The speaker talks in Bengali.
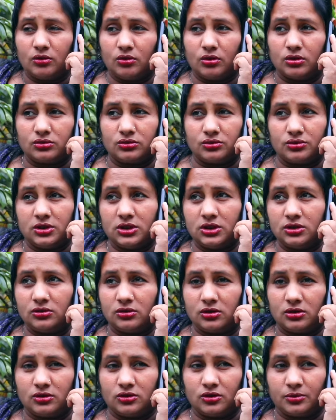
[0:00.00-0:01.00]
কতদিন
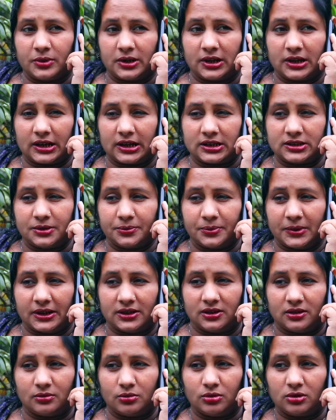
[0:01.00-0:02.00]
ধরে তোমার কাছে পাই
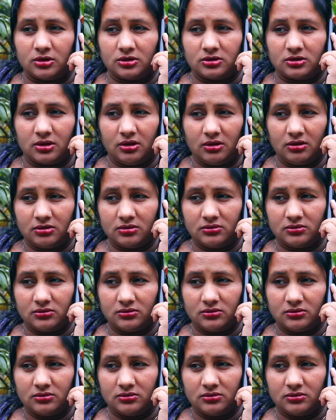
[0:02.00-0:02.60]
না বলো তো